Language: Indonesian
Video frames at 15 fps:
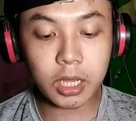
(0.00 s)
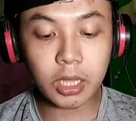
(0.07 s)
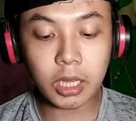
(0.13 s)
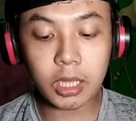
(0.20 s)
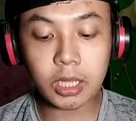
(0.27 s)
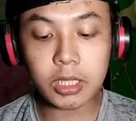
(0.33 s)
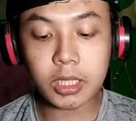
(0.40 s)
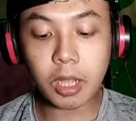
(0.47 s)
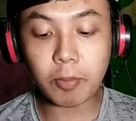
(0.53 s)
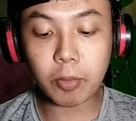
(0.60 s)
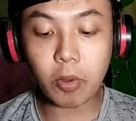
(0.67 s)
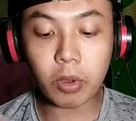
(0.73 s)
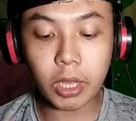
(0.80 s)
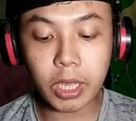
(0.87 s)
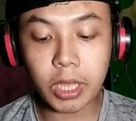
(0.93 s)
Nanti setiap
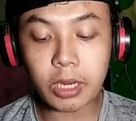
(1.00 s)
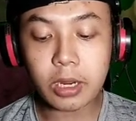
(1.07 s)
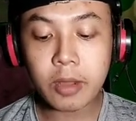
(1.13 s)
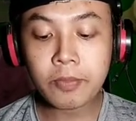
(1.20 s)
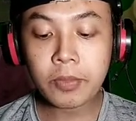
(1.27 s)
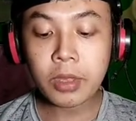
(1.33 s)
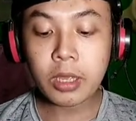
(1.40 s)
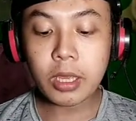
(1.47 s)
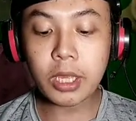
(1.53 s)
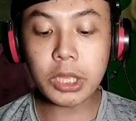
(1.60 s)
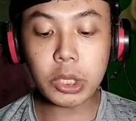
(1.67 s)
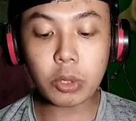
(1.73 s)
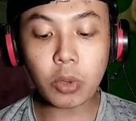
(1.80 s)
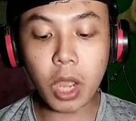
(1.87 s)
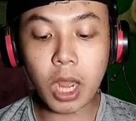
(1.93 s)
login
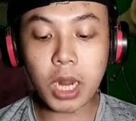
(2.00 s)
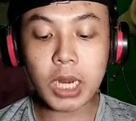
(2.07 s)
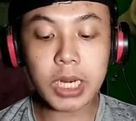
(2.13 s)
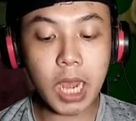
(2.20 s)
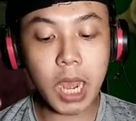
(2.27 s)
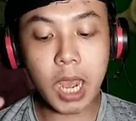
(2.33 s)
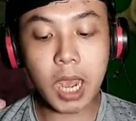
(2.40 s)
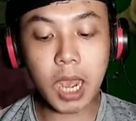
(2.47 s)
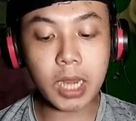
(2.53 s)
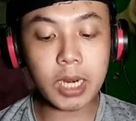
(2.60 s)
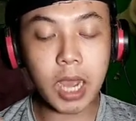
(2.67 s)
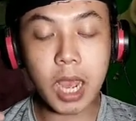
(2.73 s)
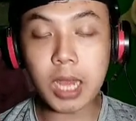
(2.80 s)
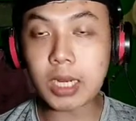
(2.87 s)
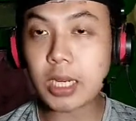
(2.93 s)
itu kalian akan
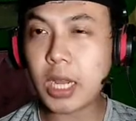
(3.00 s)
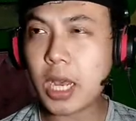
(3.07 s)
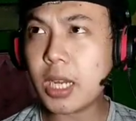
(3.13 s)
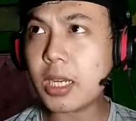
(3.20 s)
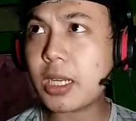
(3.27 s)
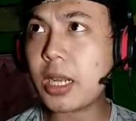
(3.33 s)
ada